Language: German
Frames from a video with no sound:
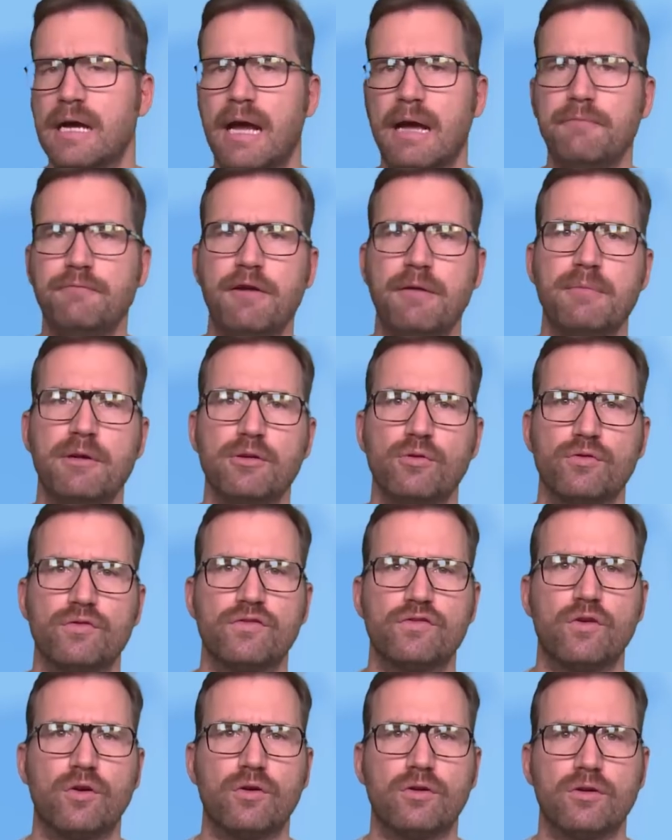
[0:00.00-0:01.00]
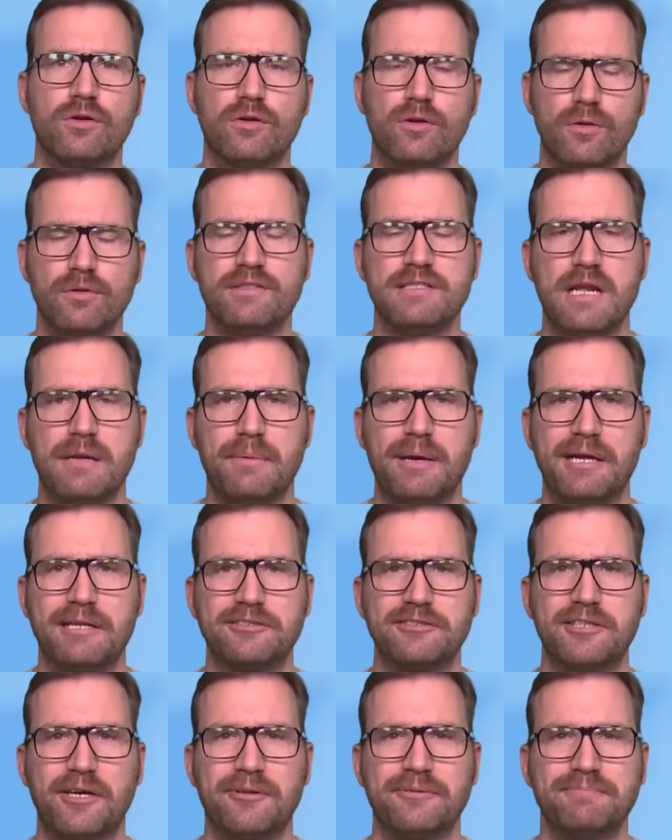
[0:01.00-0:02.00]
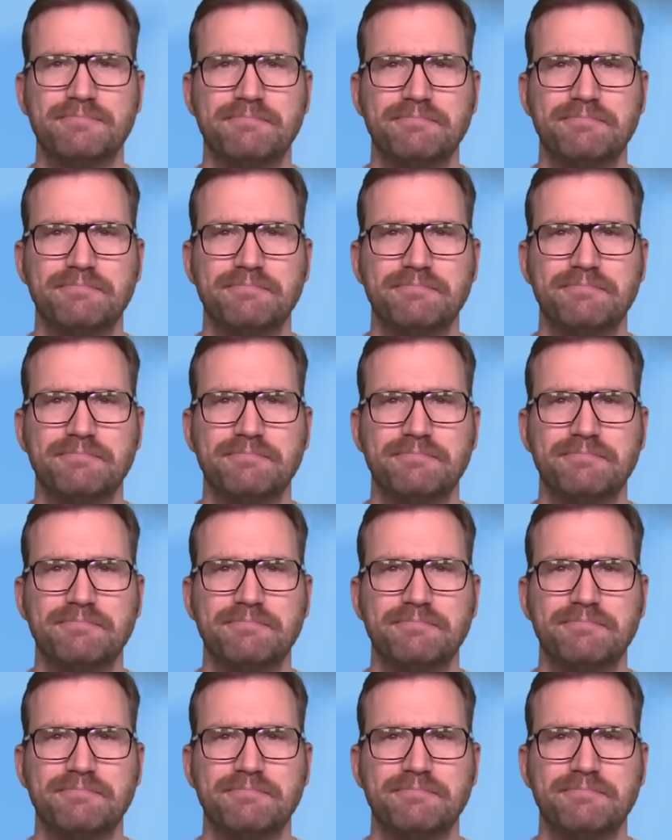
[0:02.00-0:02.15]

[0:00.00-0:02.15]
Einfach mal loszocken und selber anschauen.